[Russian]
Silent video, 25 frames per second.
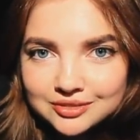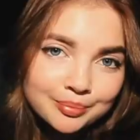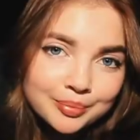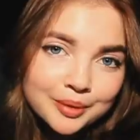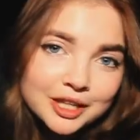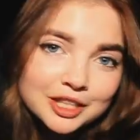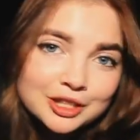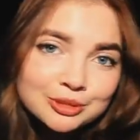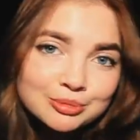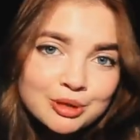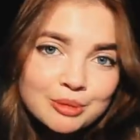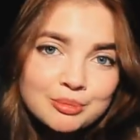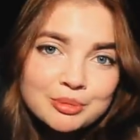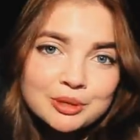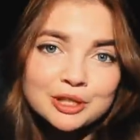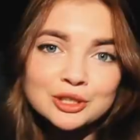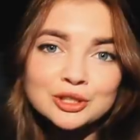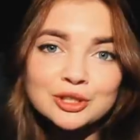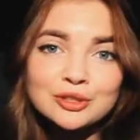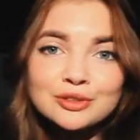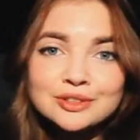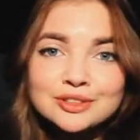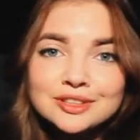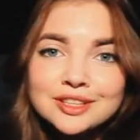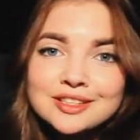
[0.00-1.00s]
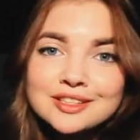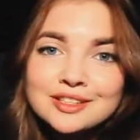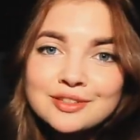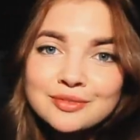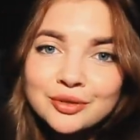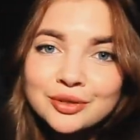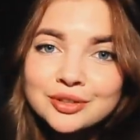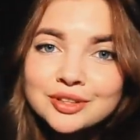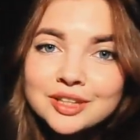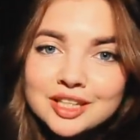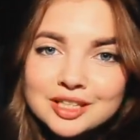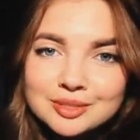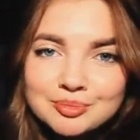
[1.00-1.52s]
Поэтому я приготовила на
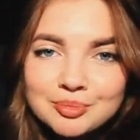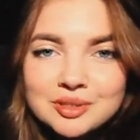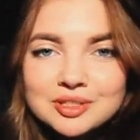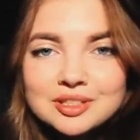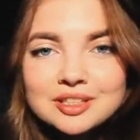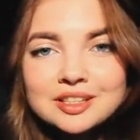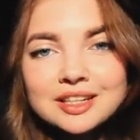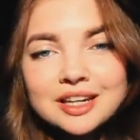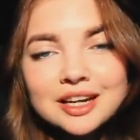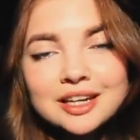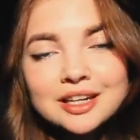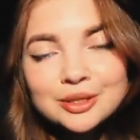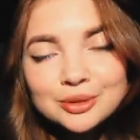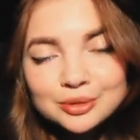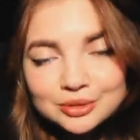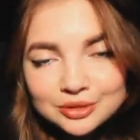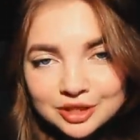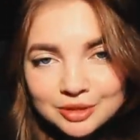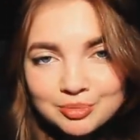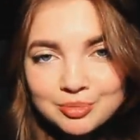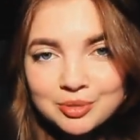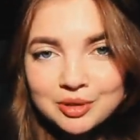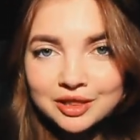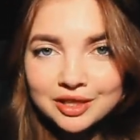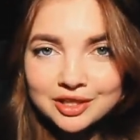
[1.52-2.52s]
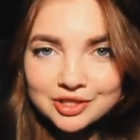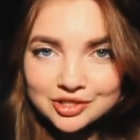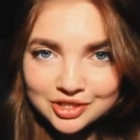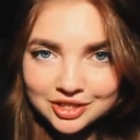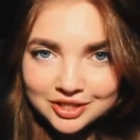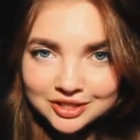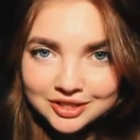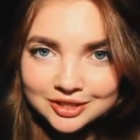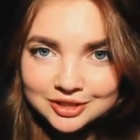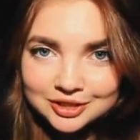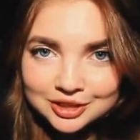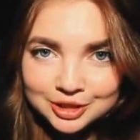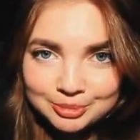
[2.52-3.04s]
сегодня список реально крутых
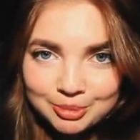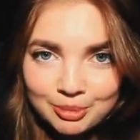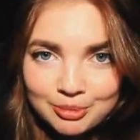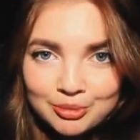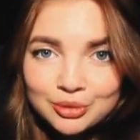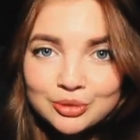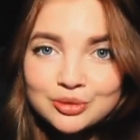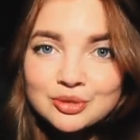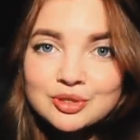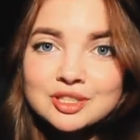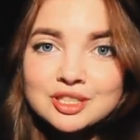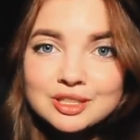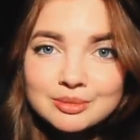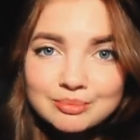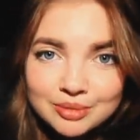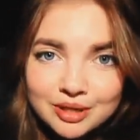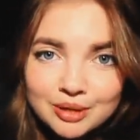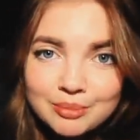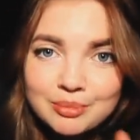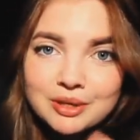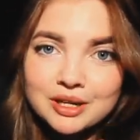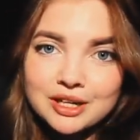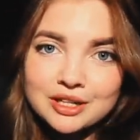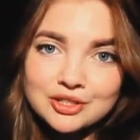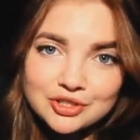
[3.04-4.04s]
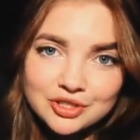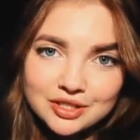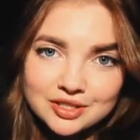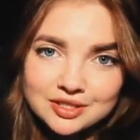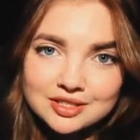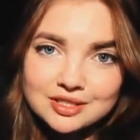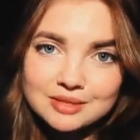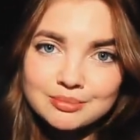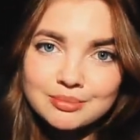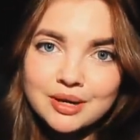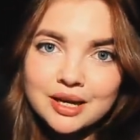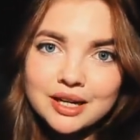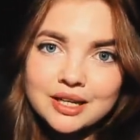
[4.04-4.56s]
приложений, которые помогут тебе
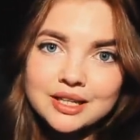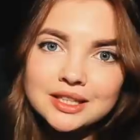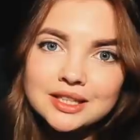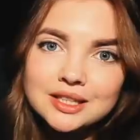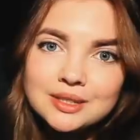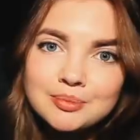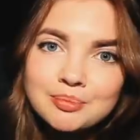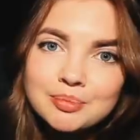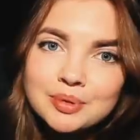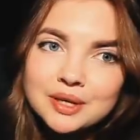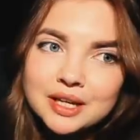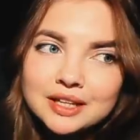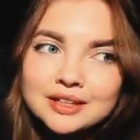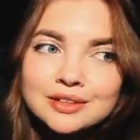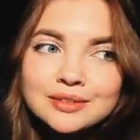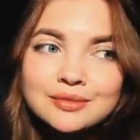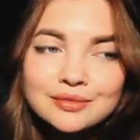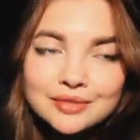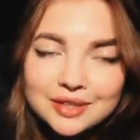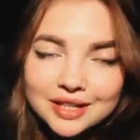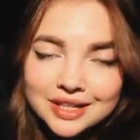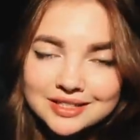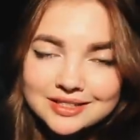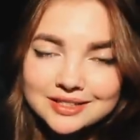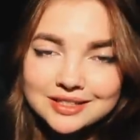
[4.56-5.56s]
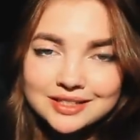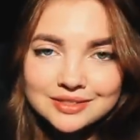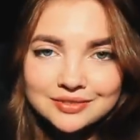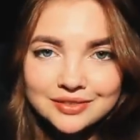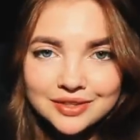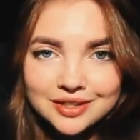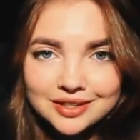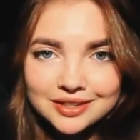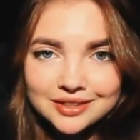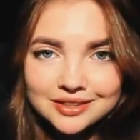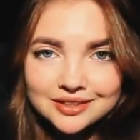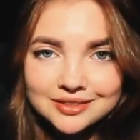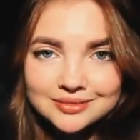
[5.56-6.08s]
прокачать себя, и при этом в разных
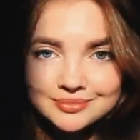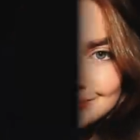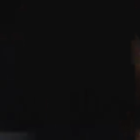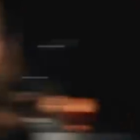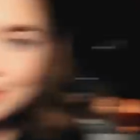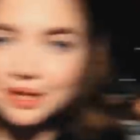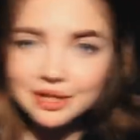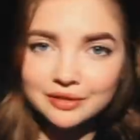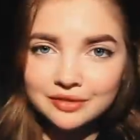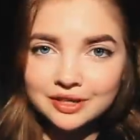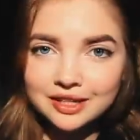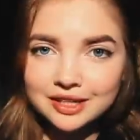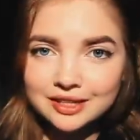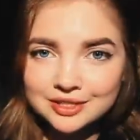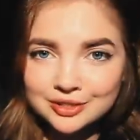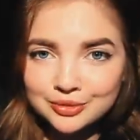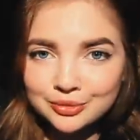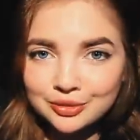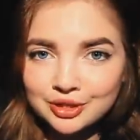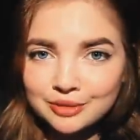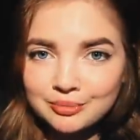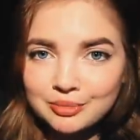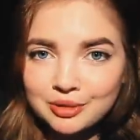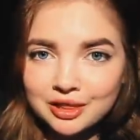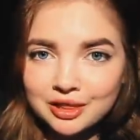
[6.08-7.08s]
сферах. Первая категория